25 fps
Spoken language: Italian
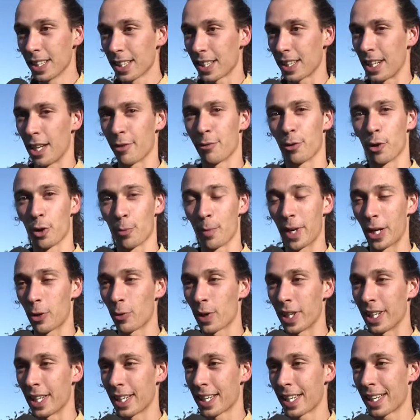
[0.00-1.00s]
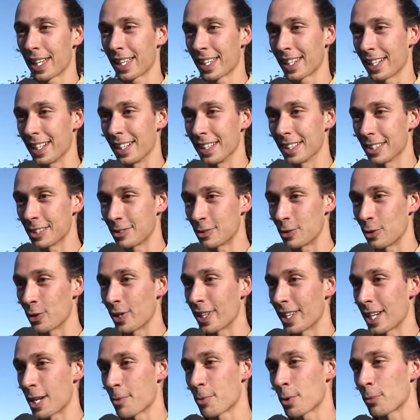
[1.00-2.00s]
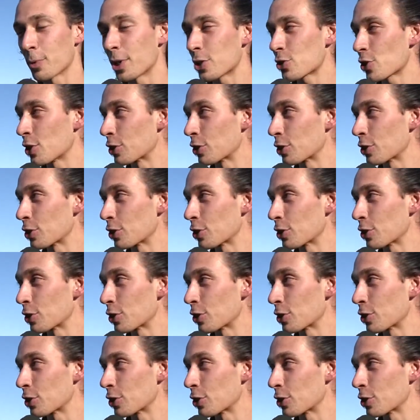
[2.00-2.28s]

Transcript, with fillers: che la forma è quella che era, non era proprio al